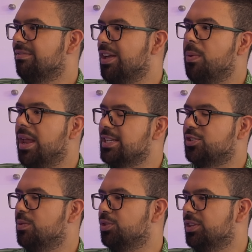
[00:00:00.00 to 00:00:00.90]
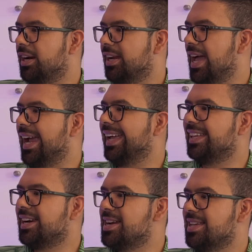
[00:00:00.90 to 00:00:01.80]
¿Qué hubieras hecho en Monterrey? ¿A qué te
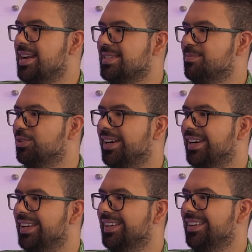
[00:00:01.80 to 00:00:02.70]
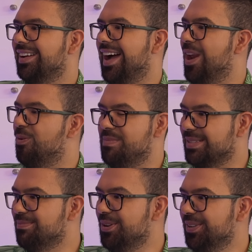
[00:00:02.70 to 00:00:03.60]
regresarías a Monterrey? ¿A lo mismo?